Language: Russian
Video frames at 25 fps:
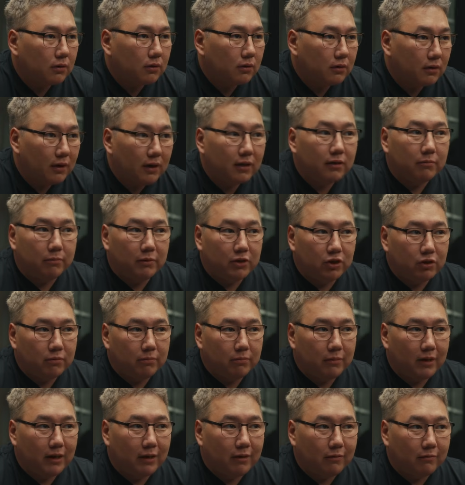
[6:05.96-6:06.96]
над
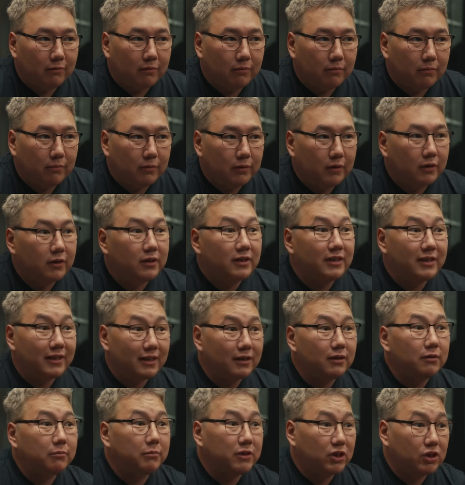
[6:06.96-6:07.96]
Бешимбаевым, не
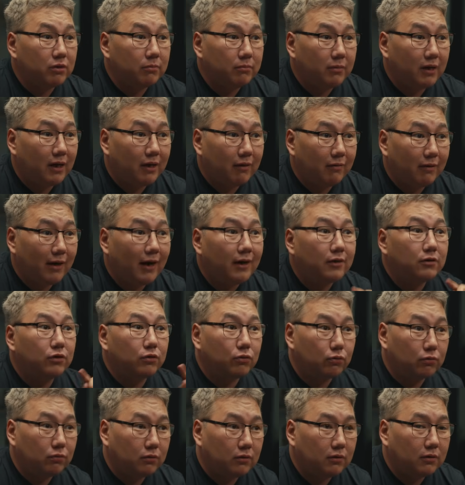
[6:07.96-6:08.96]
дело Бешимбаева, а
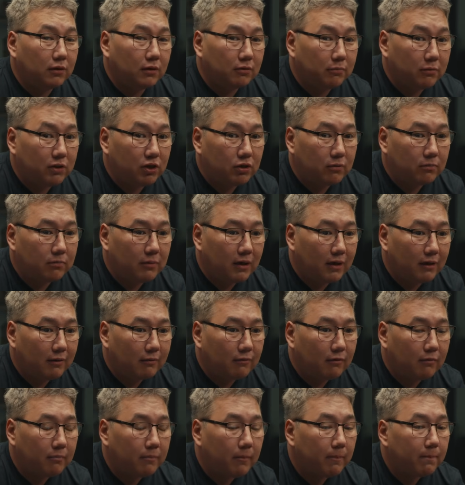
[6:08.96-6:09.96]
суд над
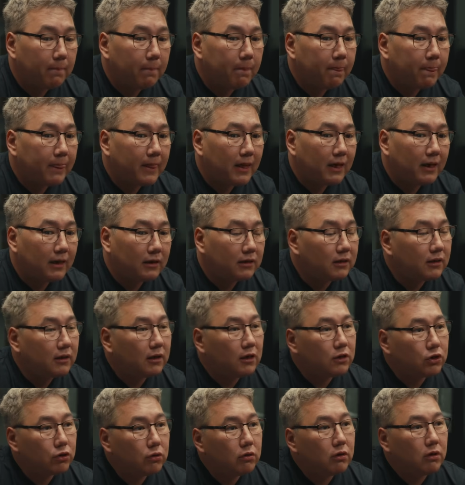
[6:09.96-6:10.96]
Бешимбаевым, это
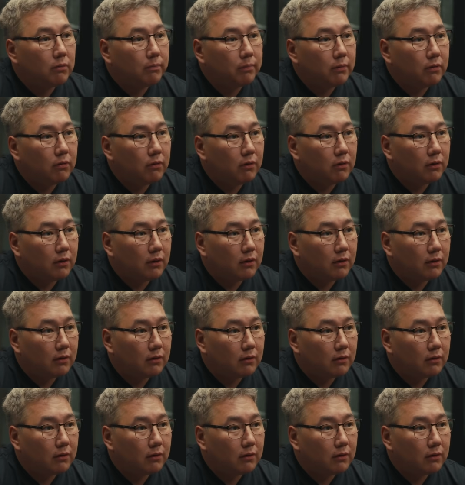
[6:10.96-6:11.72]
хорошо или плохо?